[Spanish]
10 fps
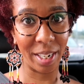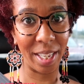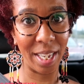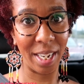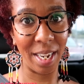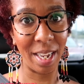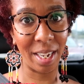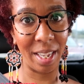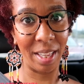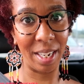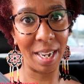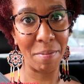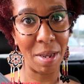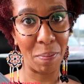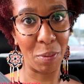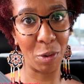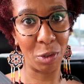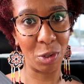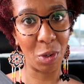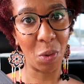que tenía que entrar mi
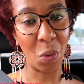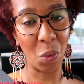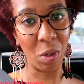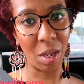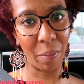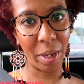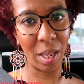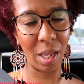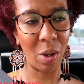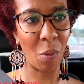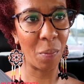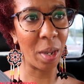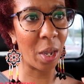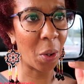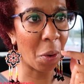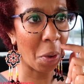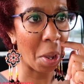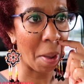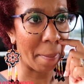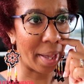esposo conjuntamente conmigo
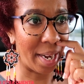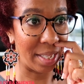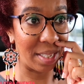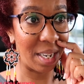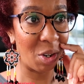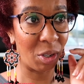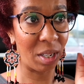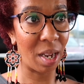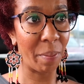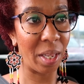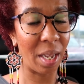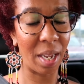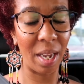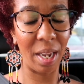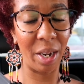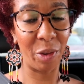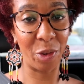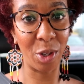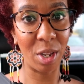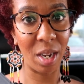para hacer los trámites que
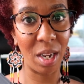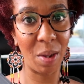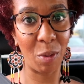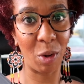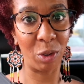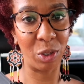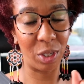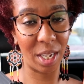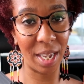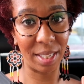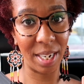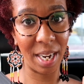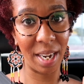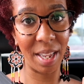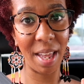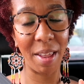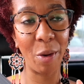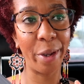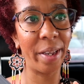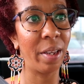nosotros teníamos que hacer en el día de
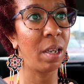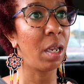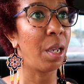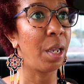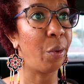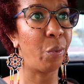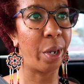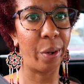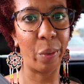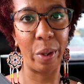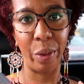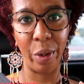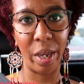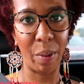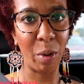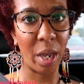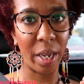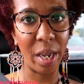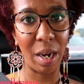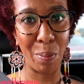hoy. Y bueno, cuando llegamos
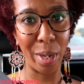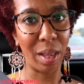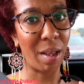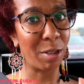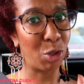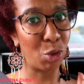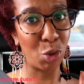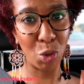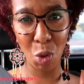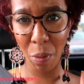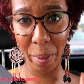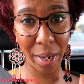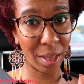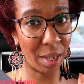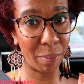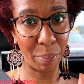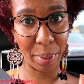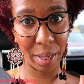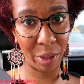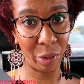ahí a la puerta súper
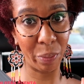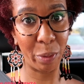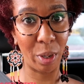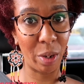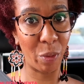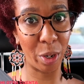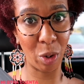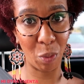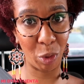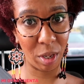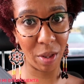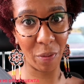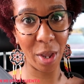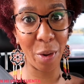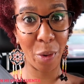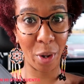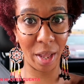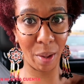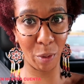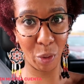temprano, porque bueno, como ustedes vieron, nos
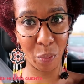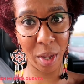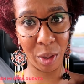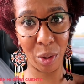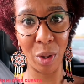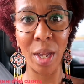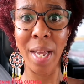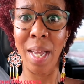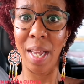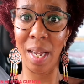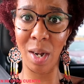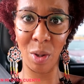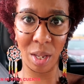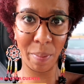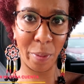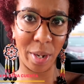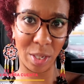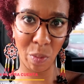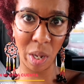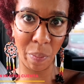quedamos durmiendo en el hotel por
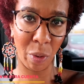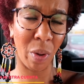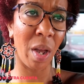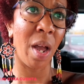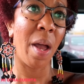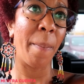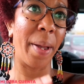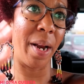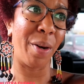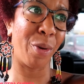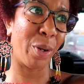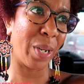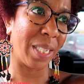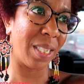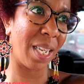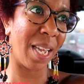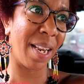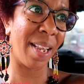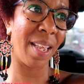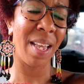eso mismo para no
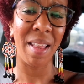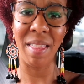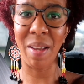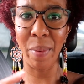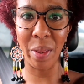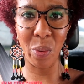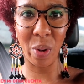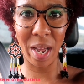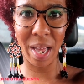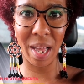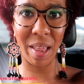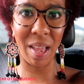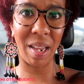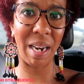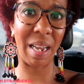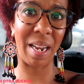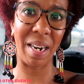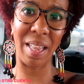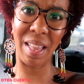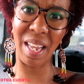hacer de madrugada la
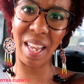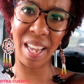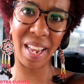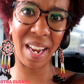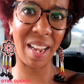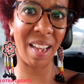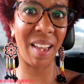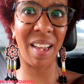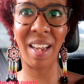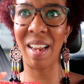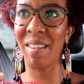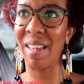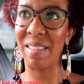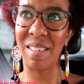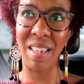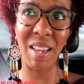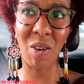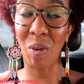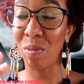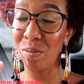carretera, así
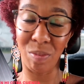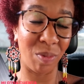con